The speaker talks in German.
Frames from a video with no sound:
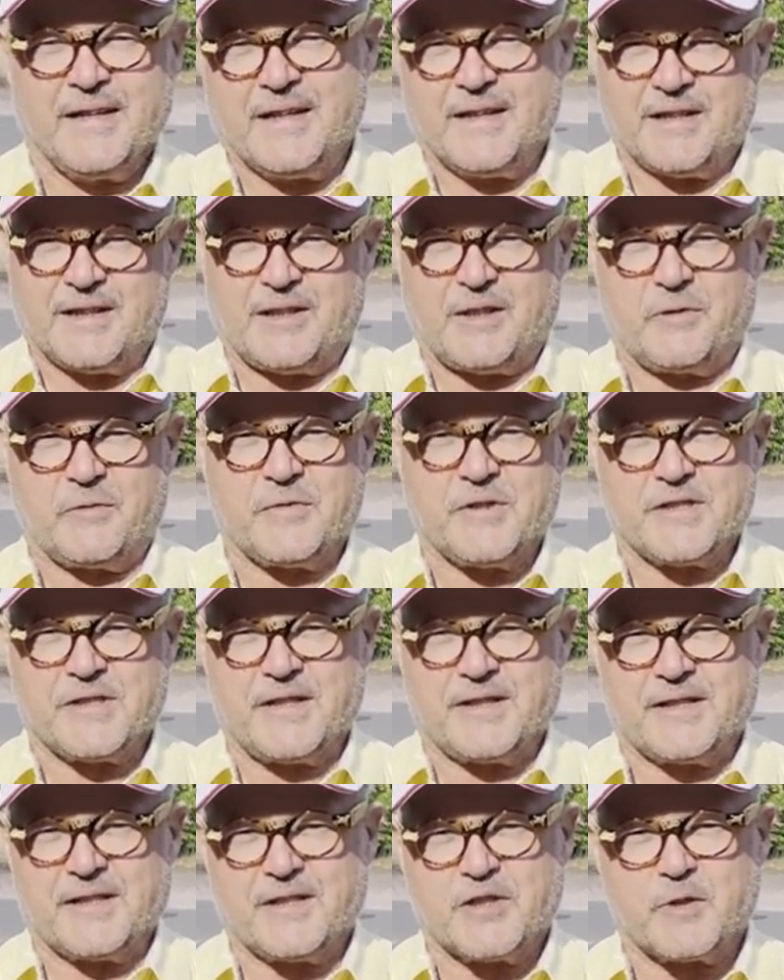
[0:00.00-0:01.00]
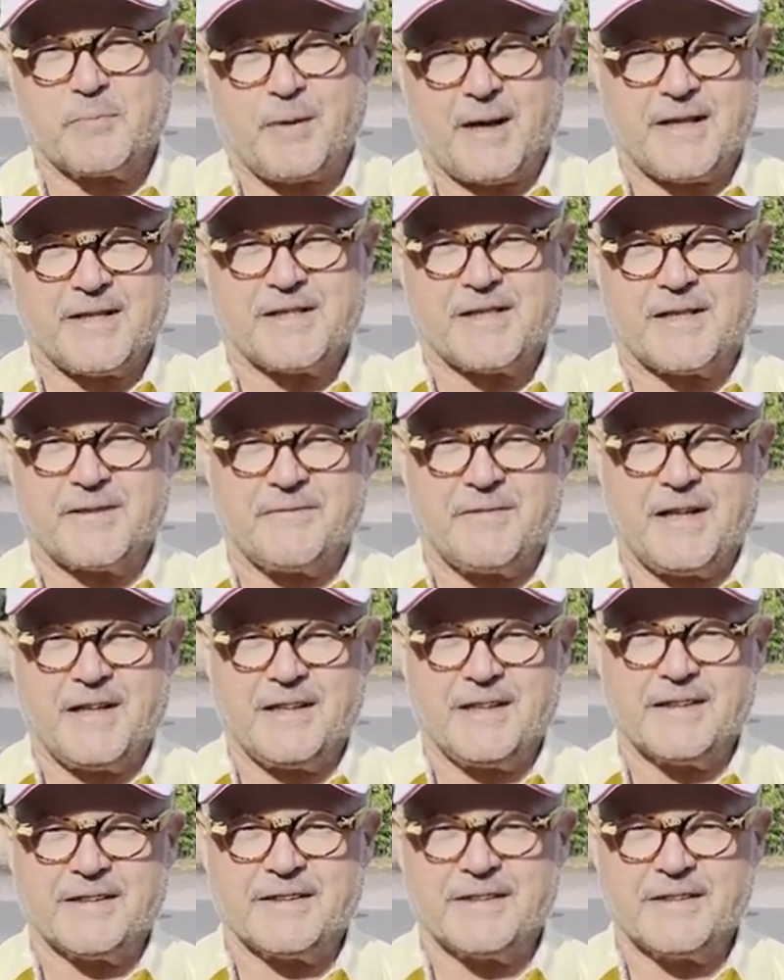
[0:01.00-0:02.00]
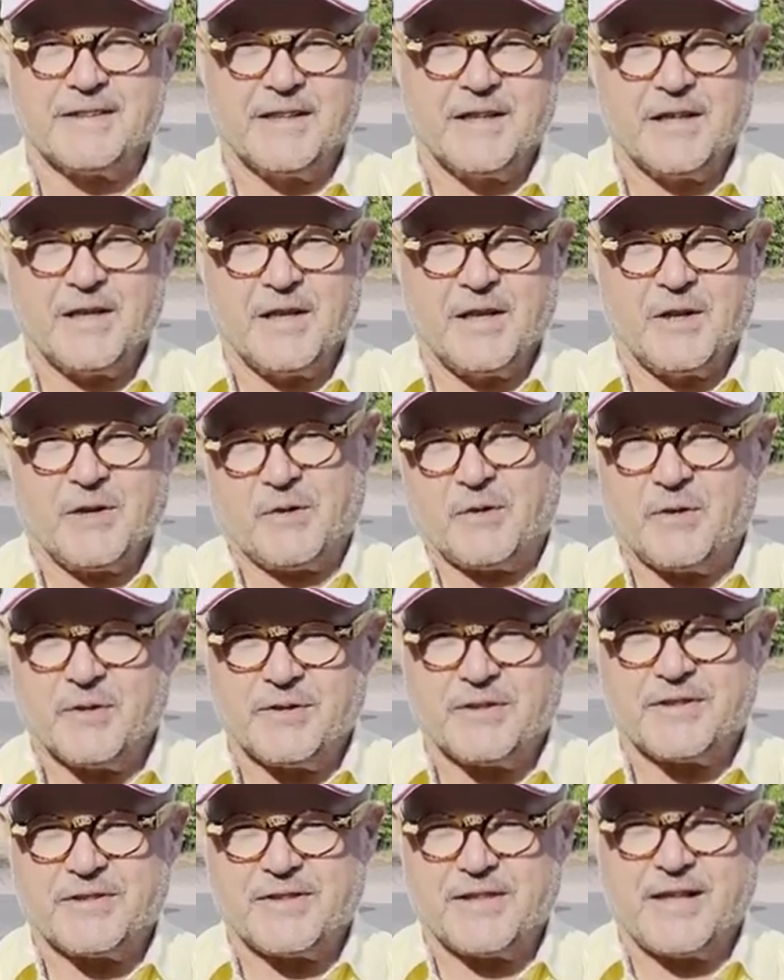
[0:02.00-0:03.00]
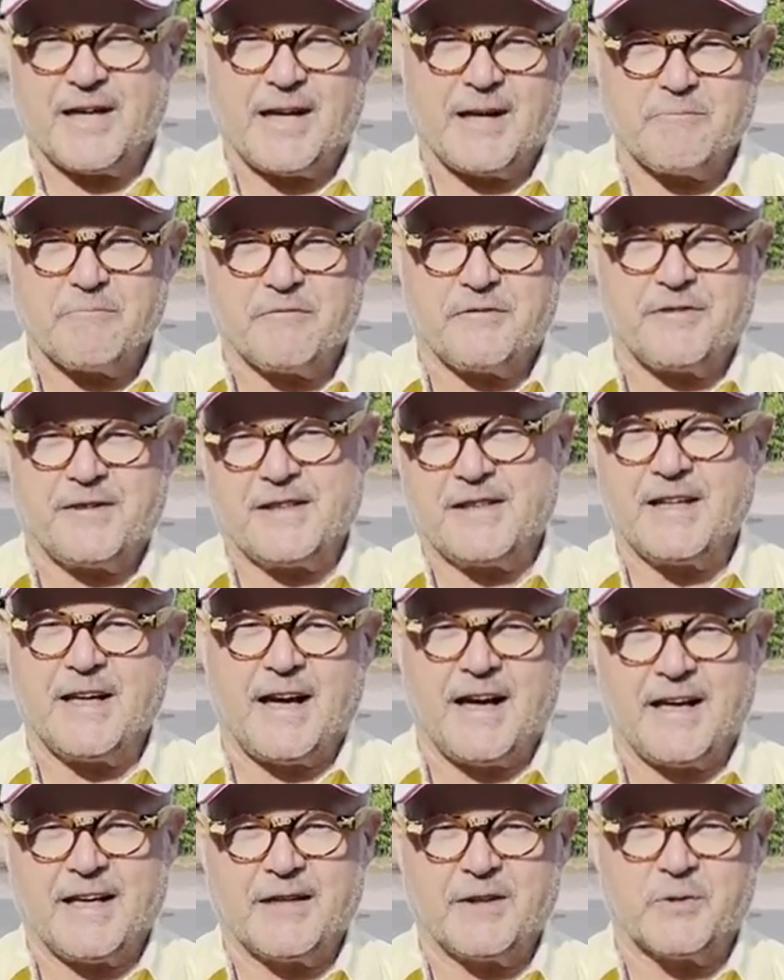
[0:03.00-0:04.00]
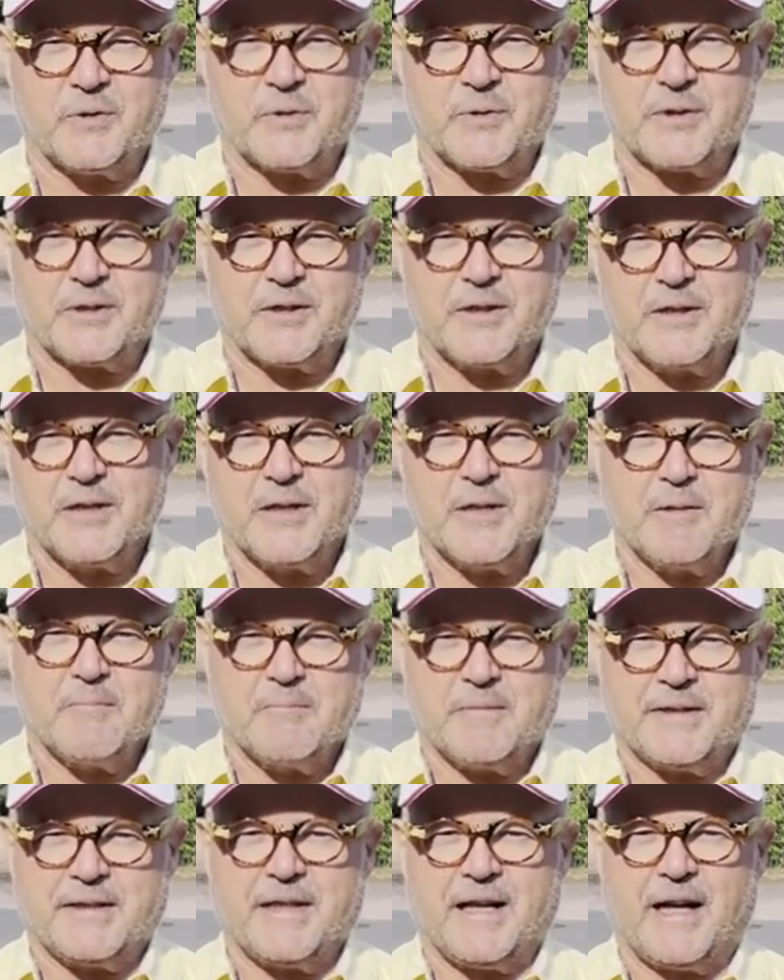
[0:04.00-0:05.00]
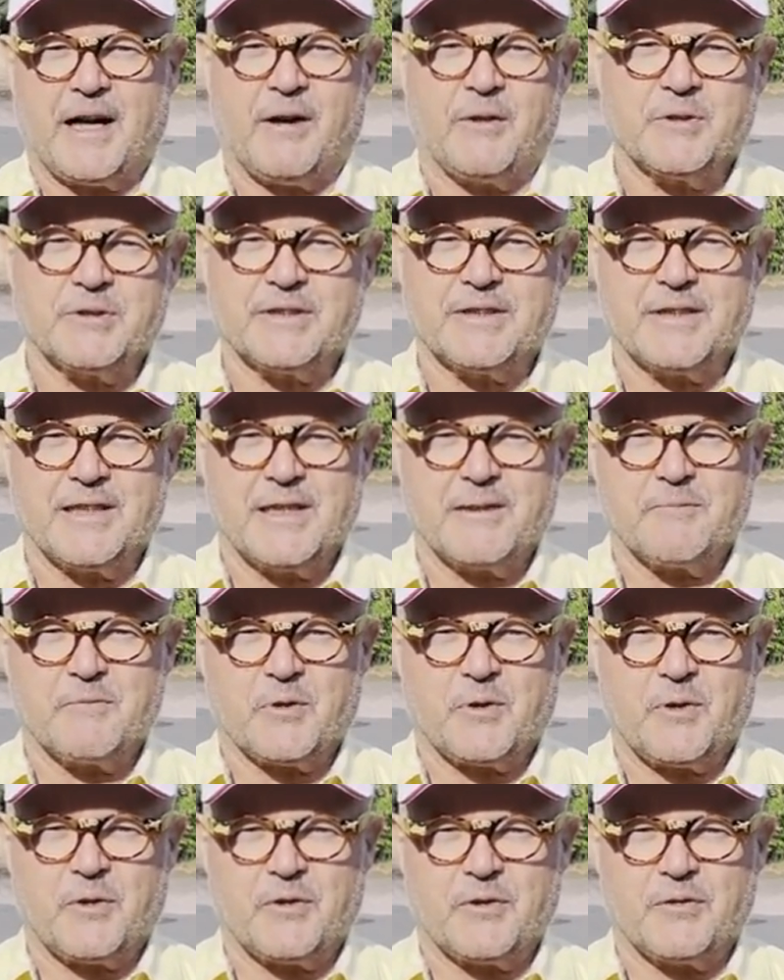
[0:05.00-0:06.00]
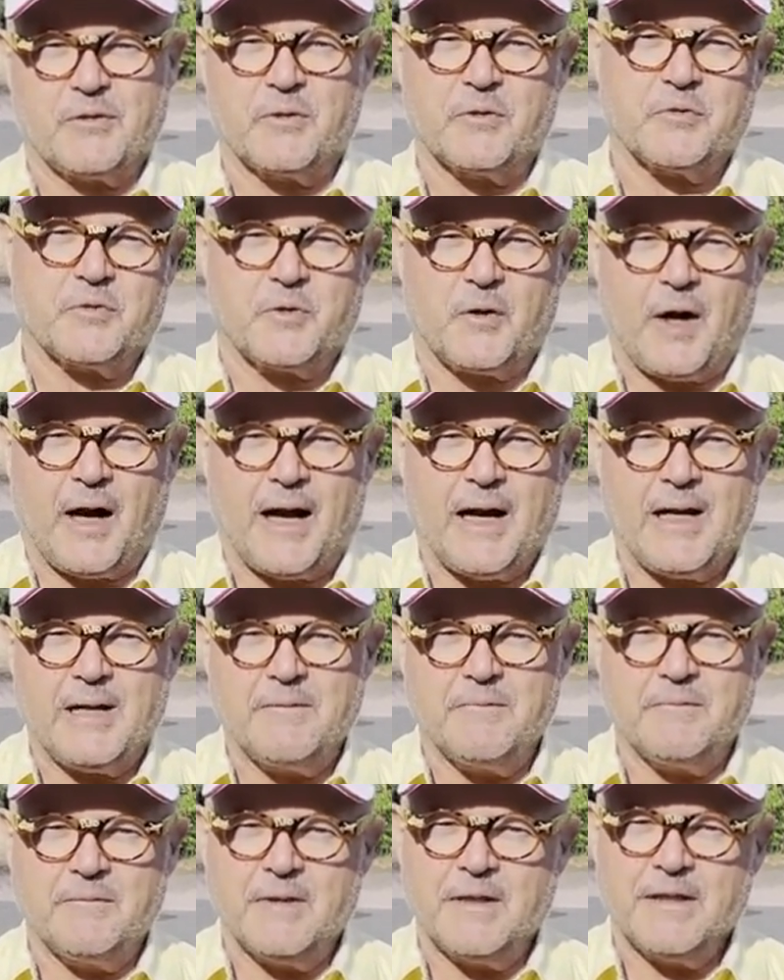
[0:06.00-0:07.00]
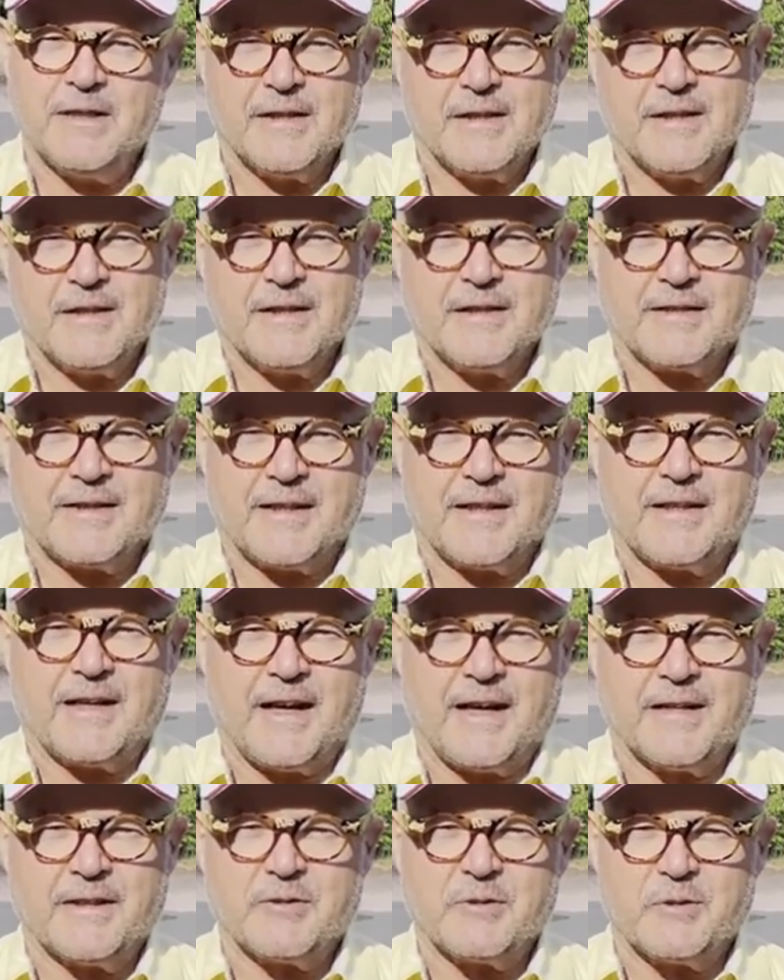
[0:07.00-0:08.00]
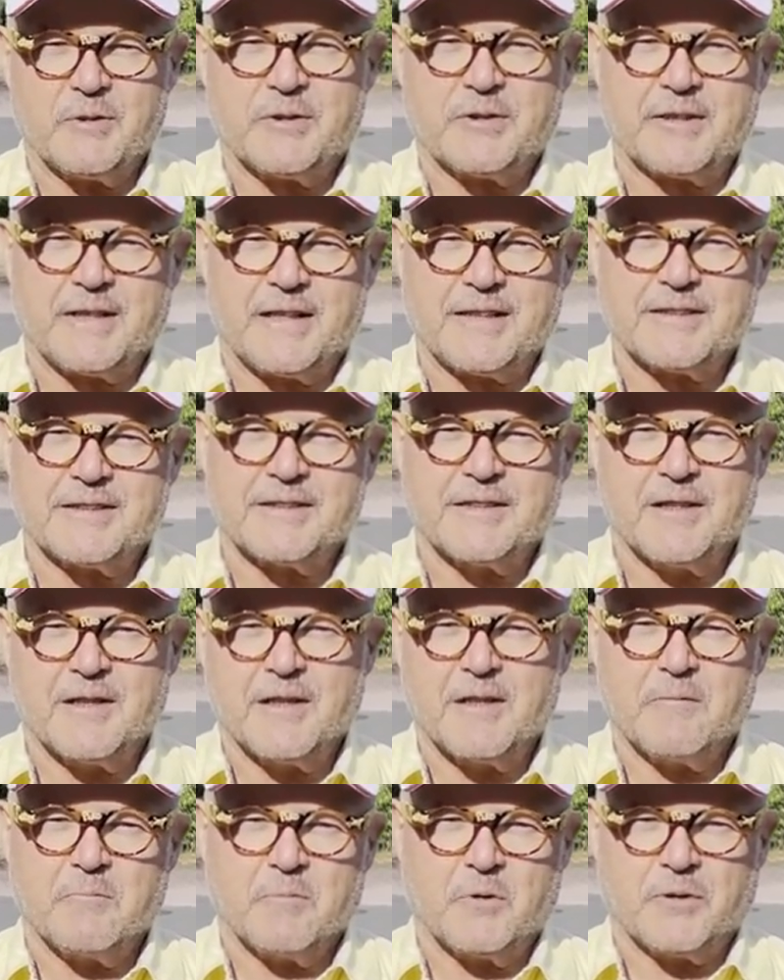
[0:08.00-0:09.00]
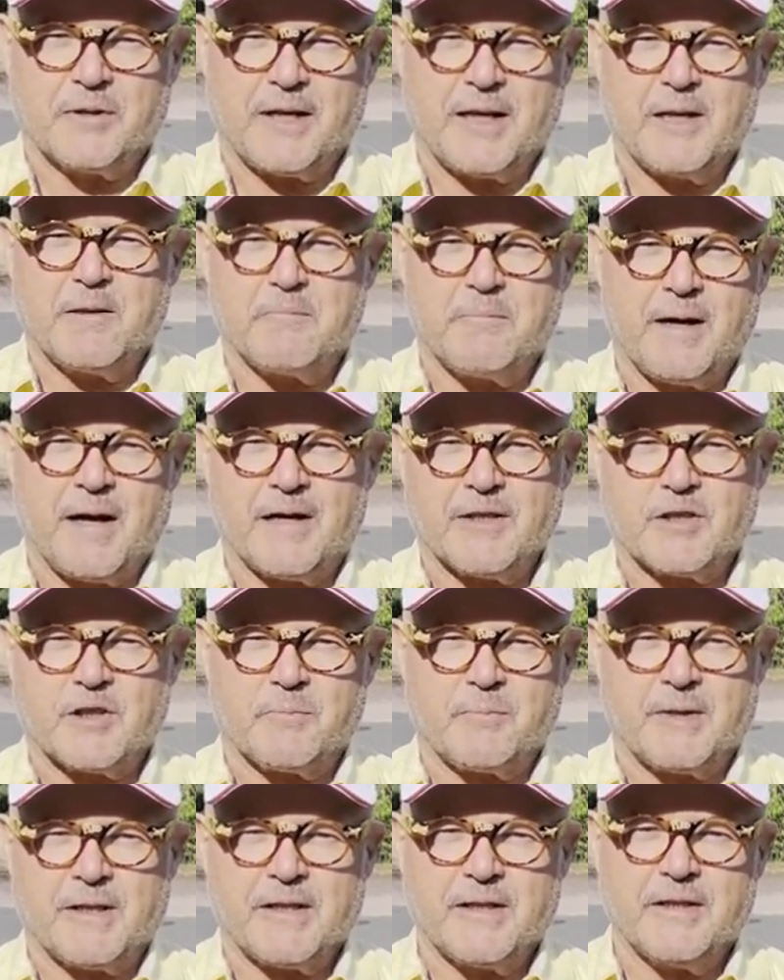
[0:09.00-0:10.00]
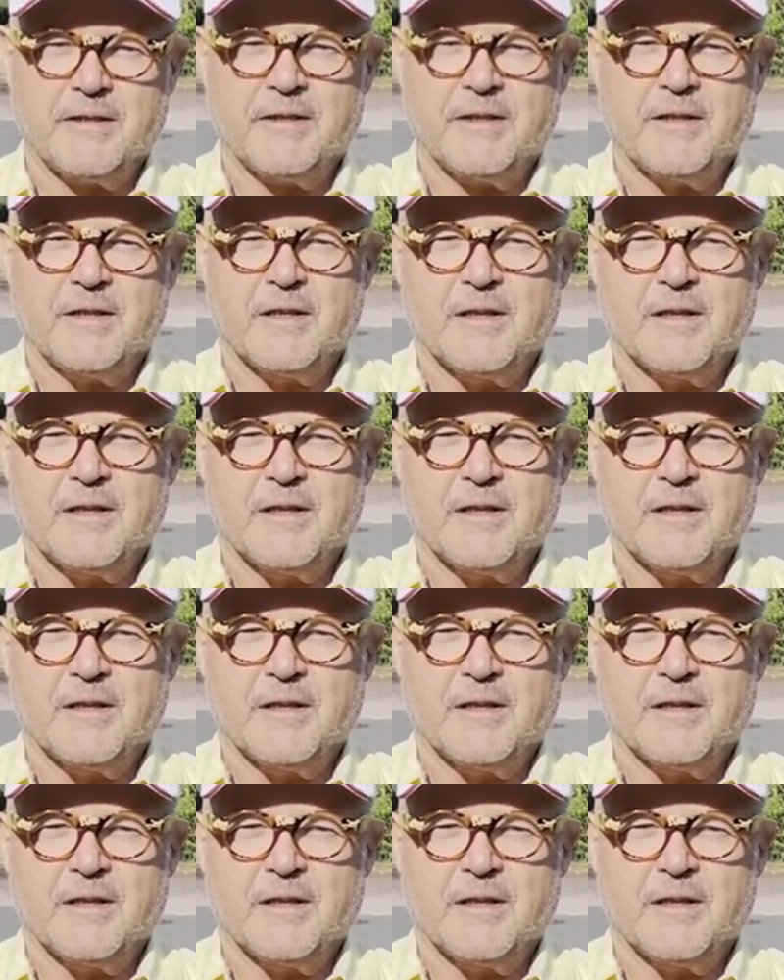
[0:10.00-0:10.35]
Ich hoffe, es hat Ihnen Spaß gemacht und Sie haben viele Eindrücke mit nach Hause nehmen können und vor allem den Eindruck, dass Modellbahnspielen